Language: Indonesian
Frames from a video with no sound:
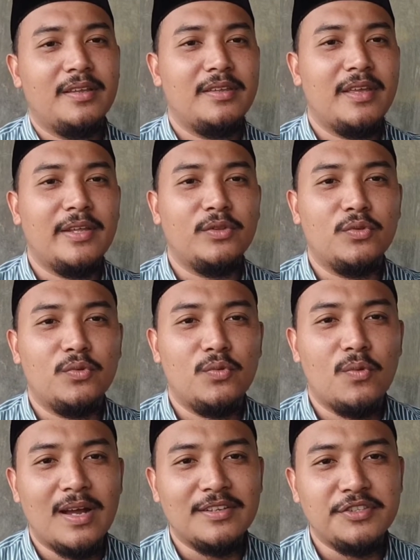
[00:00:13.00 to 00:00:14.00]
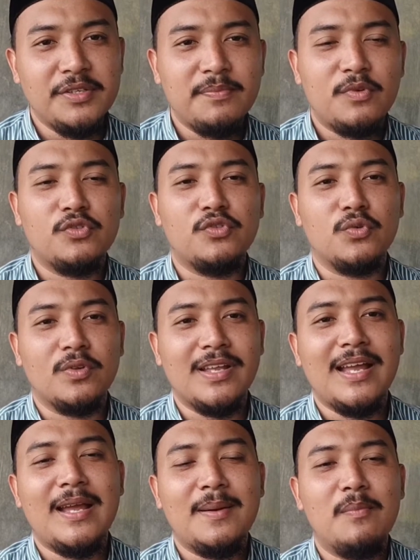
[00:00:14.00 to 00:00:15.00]
yaitu wajib,
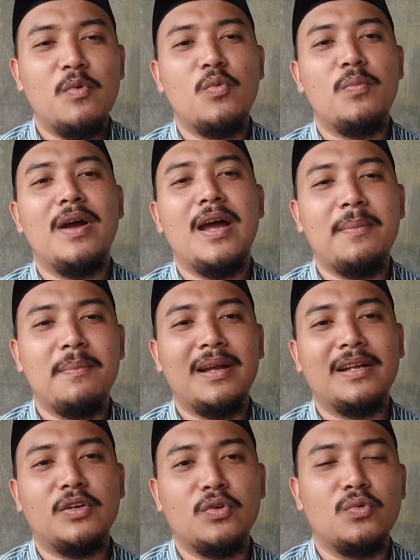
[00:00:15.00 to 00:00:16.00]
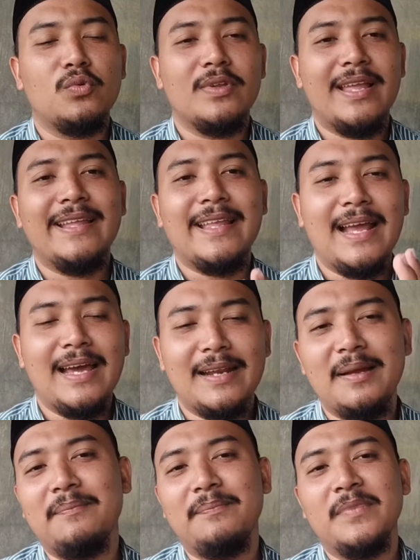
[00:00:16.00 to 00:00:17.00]
sunnah, mubah, makruh, dan
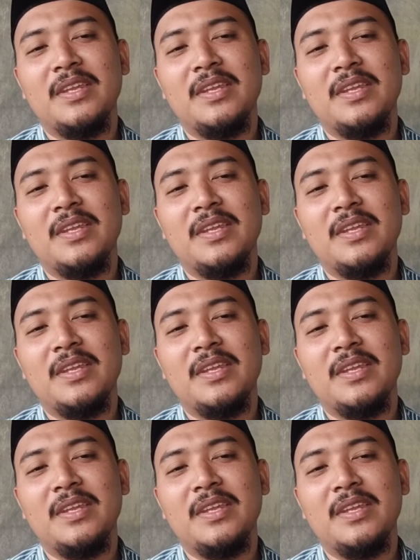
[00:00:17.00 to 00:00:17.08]
haram.